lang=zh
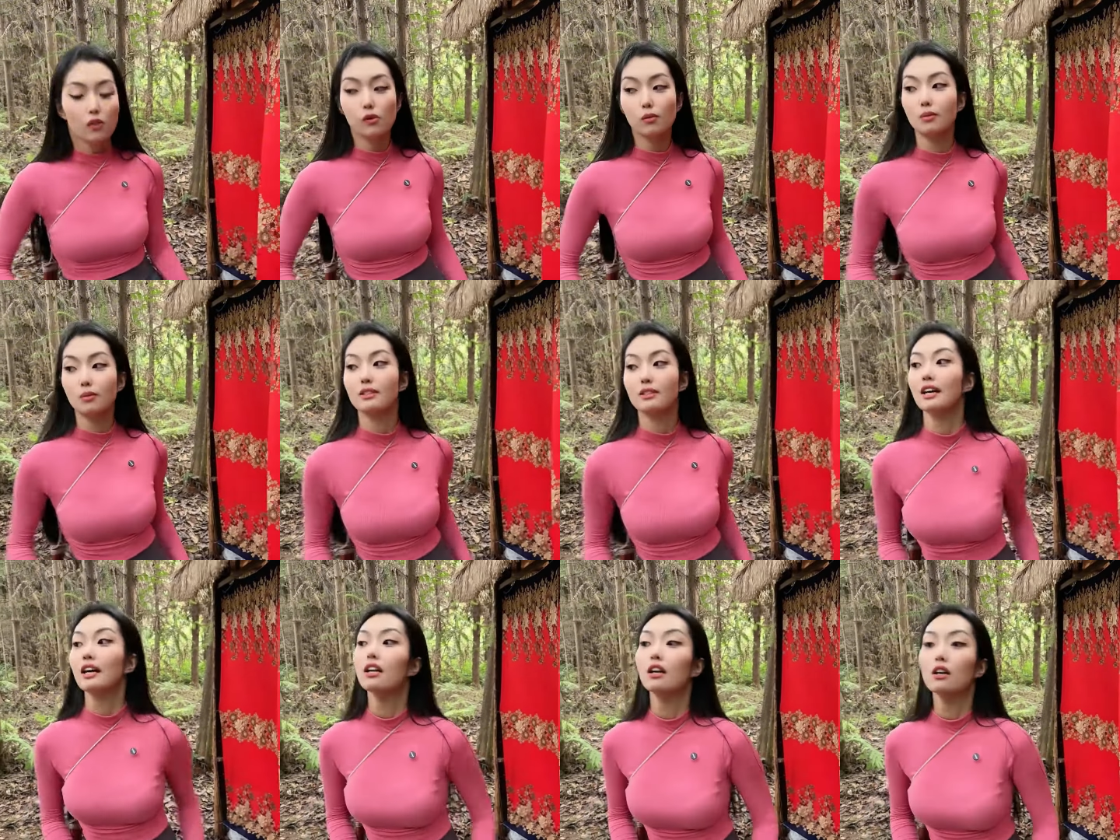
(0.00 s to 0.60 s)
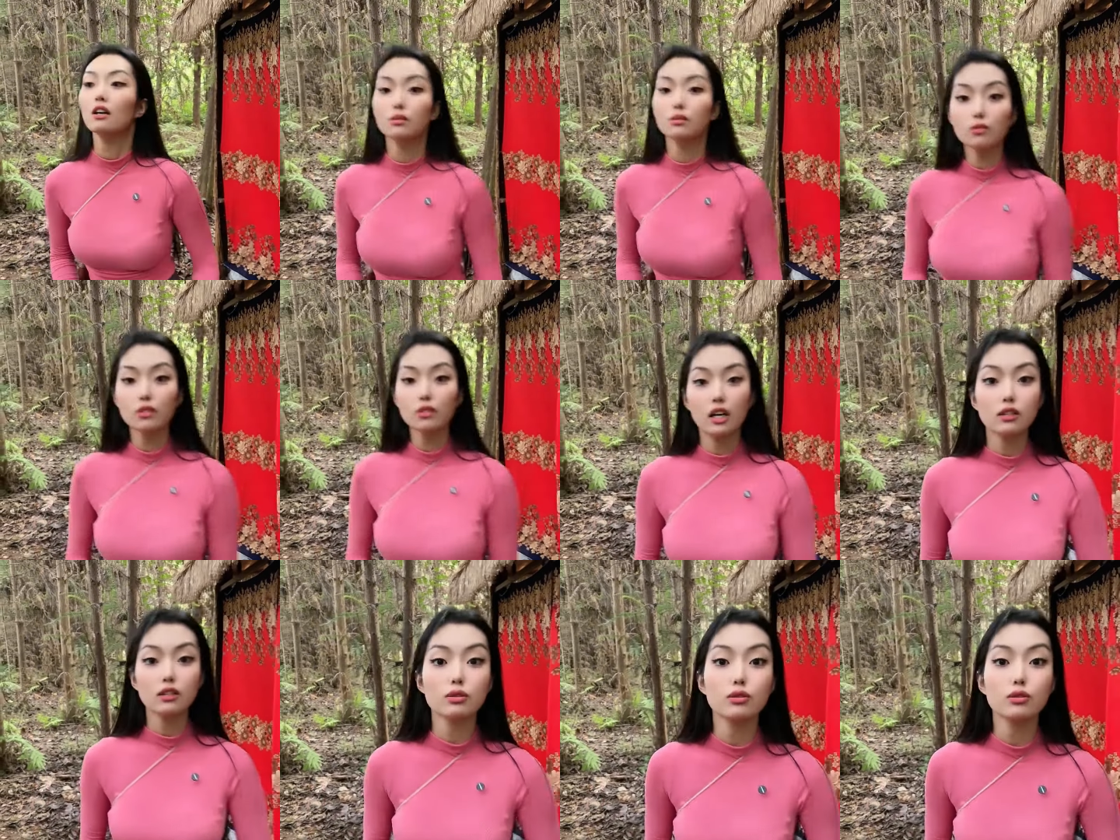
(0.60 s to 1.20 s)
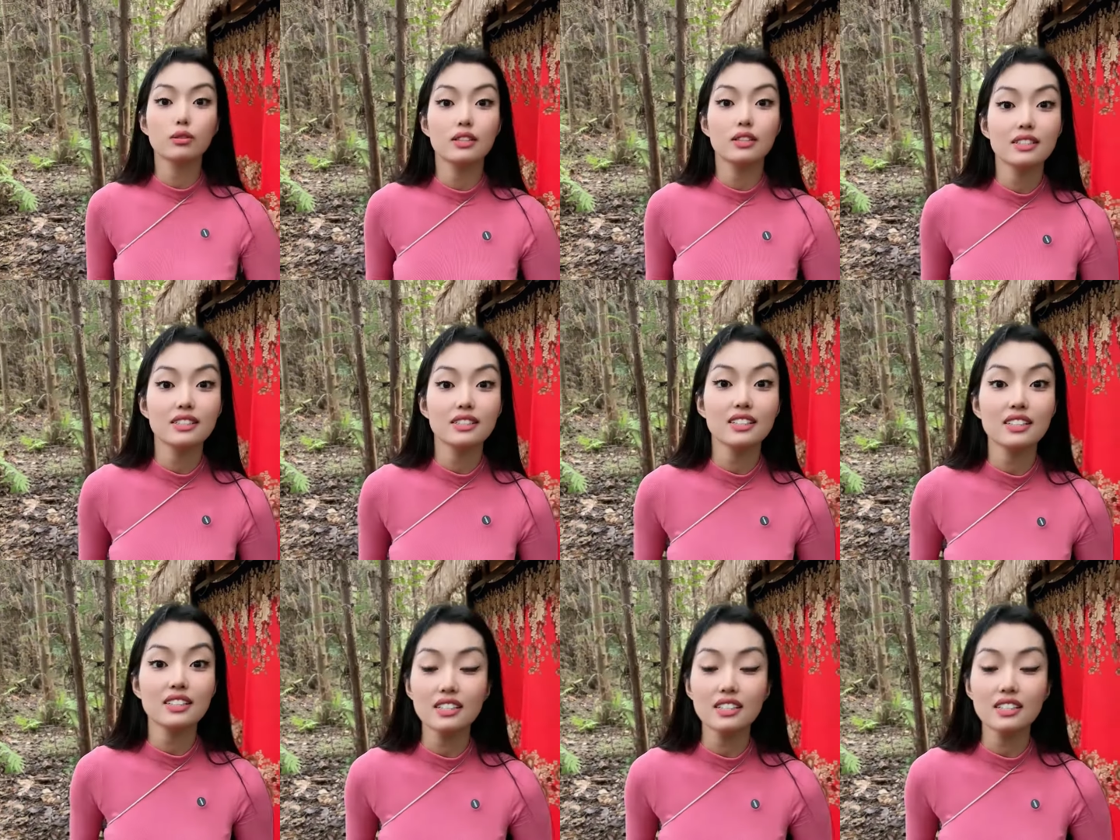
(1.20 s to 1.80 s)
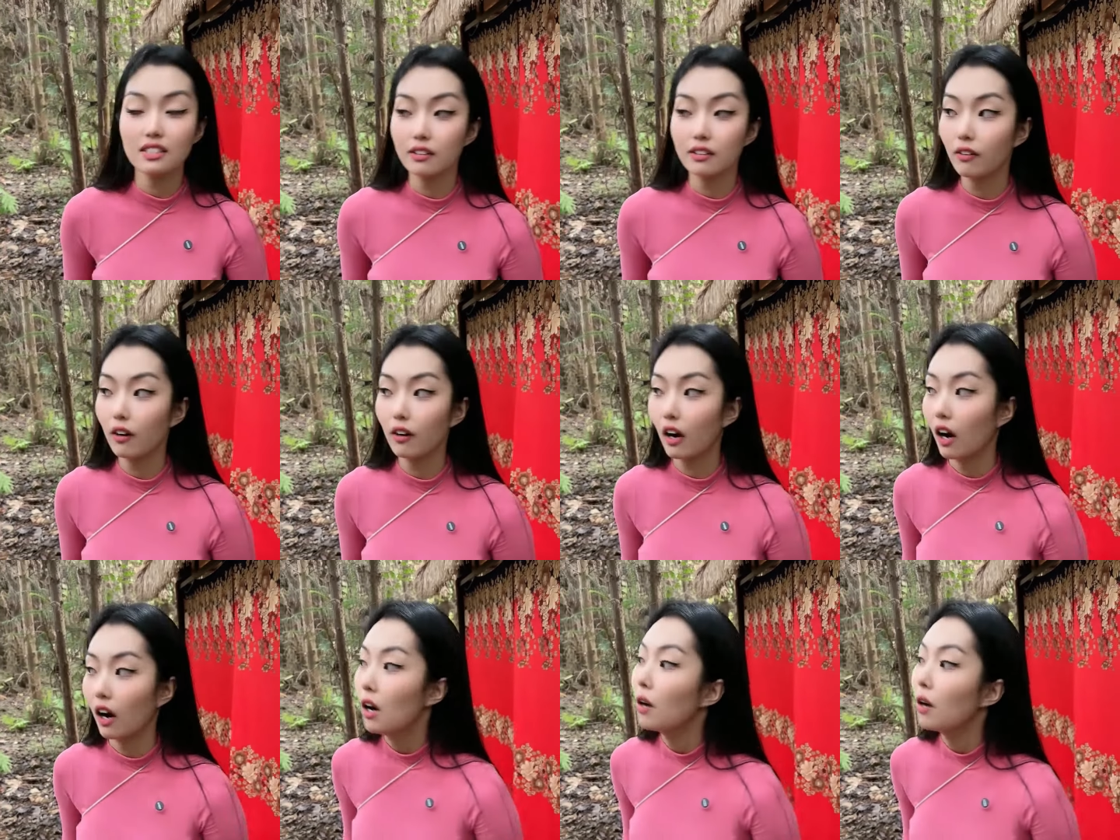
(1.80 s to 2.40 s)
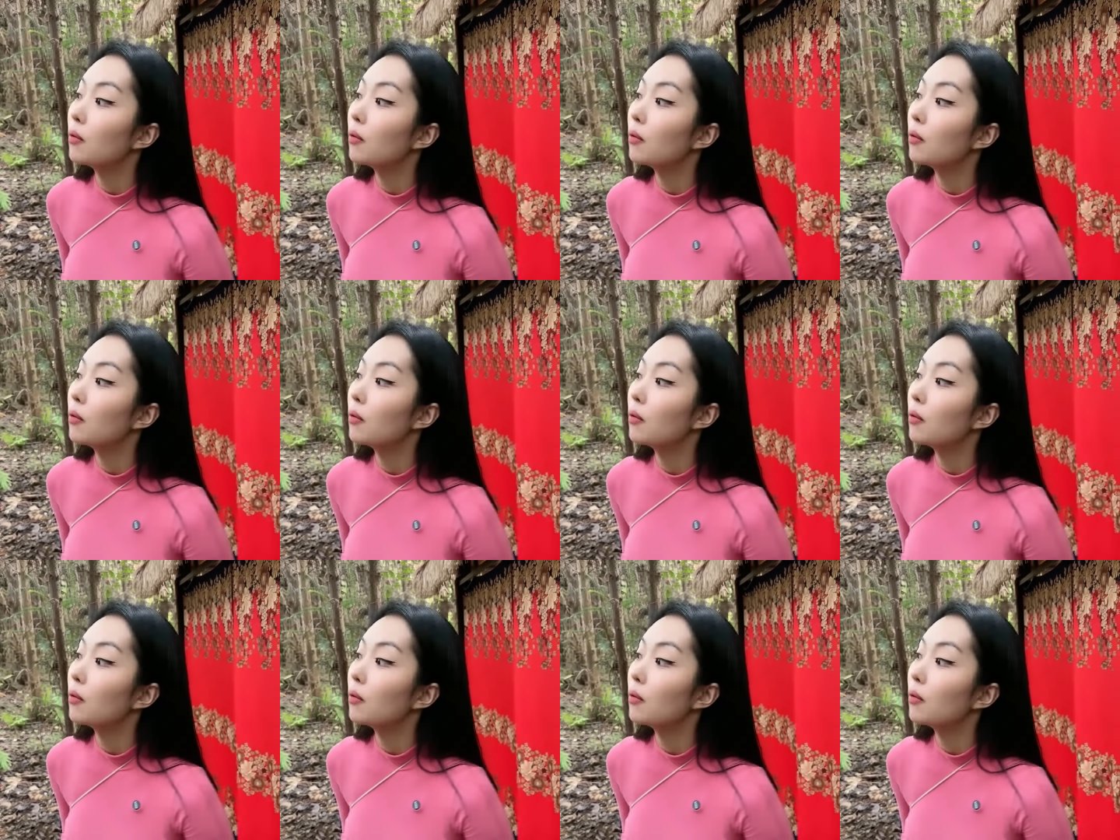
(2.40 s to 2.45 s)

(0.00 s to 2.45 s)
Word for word: 我们家老族长娶了七个媳妇儿。